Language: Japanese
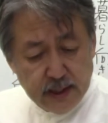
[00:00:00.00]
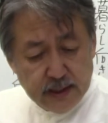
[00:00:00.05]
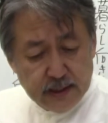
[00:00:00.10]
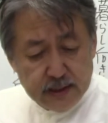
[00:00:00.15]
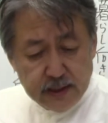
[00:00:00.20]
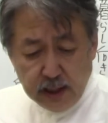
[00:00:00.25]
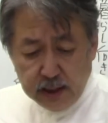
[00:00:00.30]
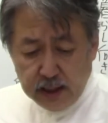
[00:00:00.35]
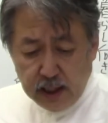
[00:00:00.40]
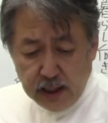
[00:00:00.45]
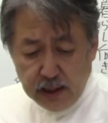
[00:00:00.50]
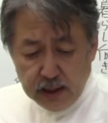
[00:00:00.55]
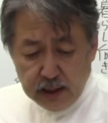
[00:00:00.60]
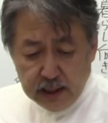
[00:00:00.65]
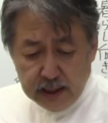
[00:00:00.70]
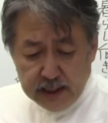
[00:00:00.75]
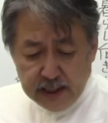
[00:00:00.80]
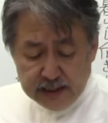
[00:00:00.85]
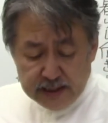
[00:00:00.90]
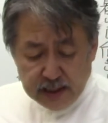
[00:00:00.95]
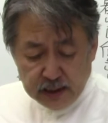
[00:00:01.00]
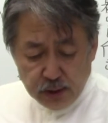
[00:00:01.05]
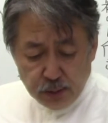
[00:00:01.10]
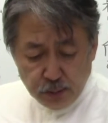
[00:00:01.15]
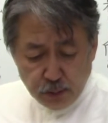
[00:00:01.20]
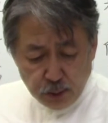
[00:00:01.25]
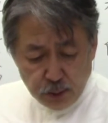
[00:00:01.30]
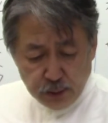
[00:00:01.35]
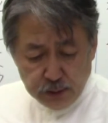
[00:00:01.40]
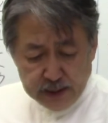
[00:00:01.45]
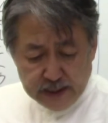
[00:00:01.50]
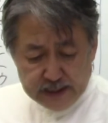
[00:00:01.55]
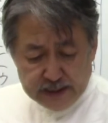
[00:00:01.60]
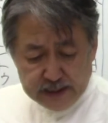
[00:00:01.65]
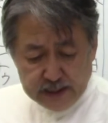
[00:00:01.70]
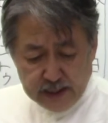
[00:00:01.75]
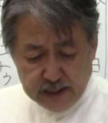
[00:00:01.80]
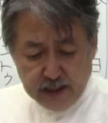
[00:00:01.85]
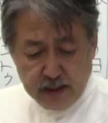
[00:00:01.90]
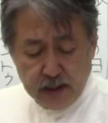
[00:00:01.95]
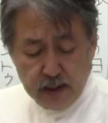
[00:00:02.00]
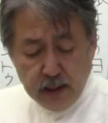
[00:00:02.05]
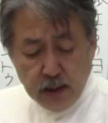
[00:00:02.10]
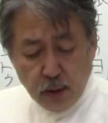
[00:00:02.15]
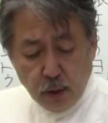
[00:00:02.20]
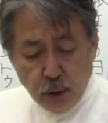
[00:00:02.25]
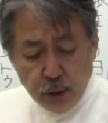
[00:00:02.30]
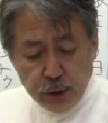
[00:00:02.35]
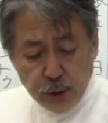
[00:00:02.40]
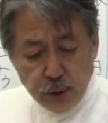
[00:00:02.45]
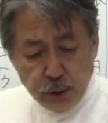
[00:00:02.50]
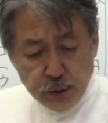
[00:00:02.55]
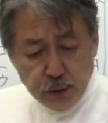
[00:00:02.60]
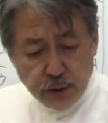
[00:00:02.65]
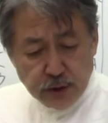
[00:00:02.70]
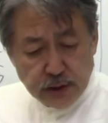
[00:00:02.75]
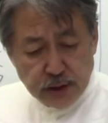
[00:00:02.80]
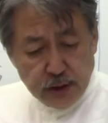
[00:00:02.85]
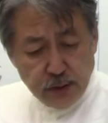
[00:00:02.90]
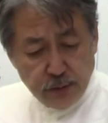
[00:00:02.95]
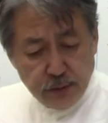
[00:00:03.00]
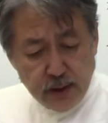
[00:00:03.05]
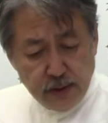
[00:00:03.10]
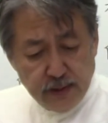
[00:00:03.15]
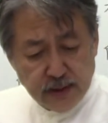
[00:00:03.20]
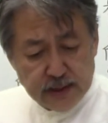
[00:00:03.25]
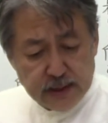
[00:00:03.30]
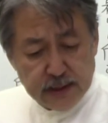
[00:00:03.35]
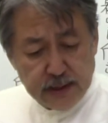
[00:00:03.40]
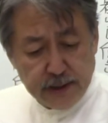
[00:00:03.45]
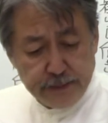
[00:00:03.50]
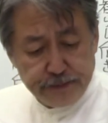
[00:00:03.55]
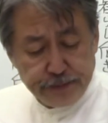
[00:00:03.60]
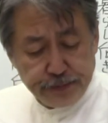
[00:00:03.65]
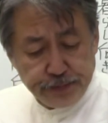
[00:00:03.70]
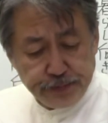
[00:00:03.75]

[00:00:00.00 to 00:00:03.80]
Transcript: 世間へ出さぬものですから、おどおどしておりまして、